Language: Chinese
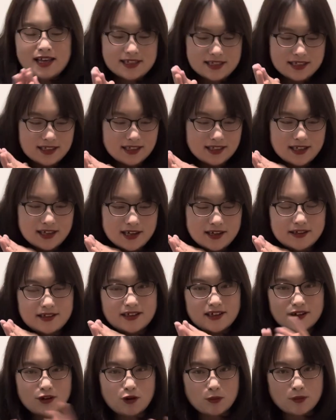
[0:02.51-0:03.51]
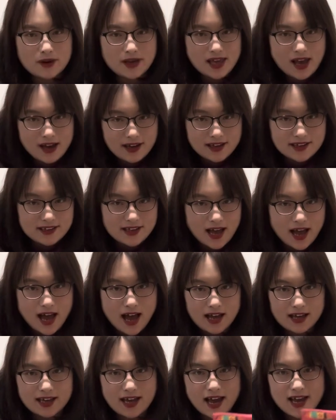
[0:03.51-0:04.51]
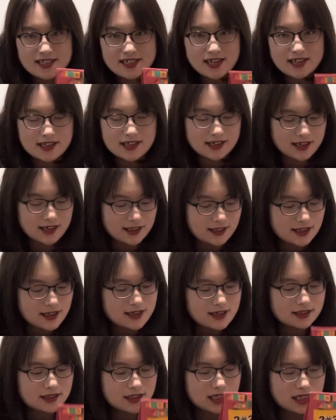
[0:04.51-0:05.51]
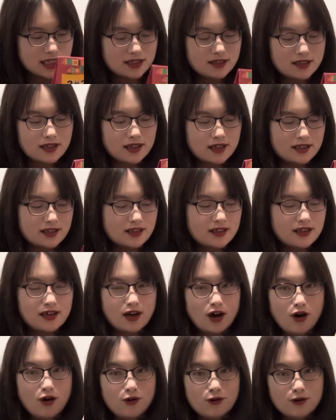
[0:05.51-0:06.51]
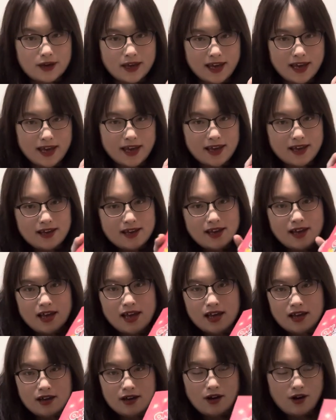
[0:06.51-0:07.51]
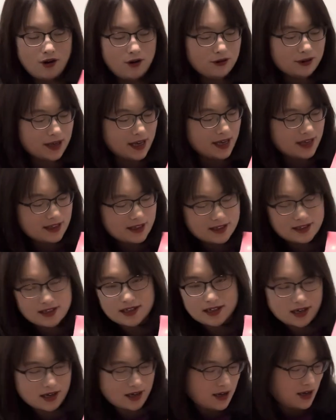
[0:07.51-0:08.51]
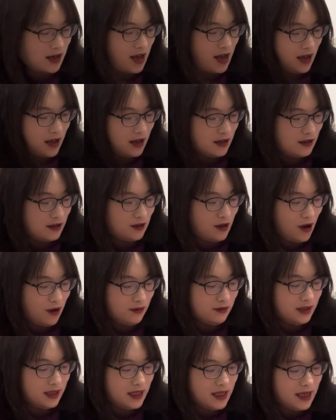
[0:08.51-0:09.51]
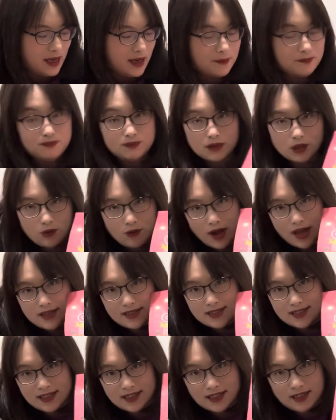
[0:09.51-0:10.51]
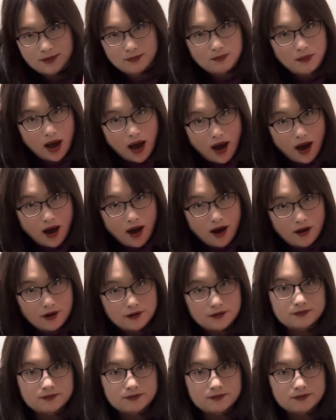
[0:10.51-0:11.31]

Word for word: 今天呢，我们要跟大家开箱这个热腾腾的 OK OK 的这个龙年欢喜包。